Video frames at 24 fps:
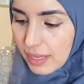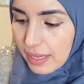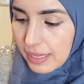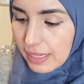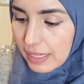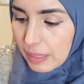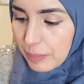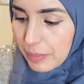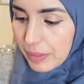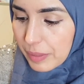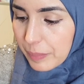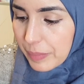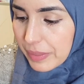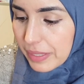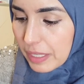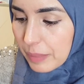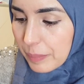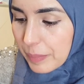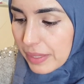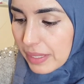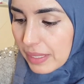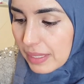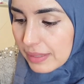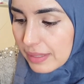y la
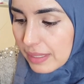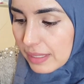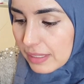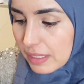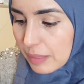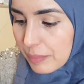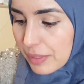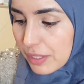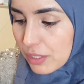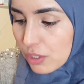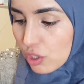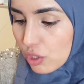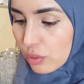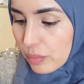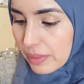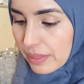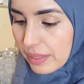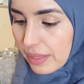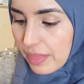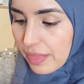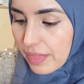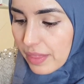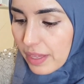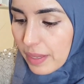prepara para el tratamiento de
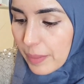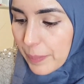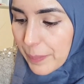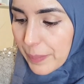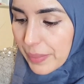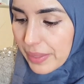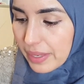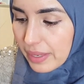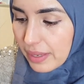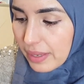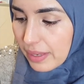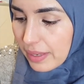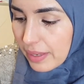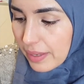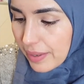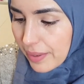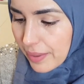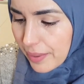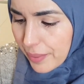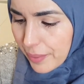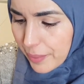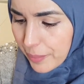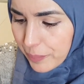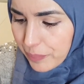belleza
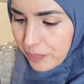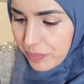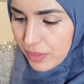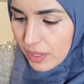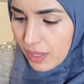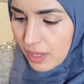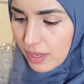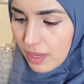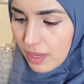para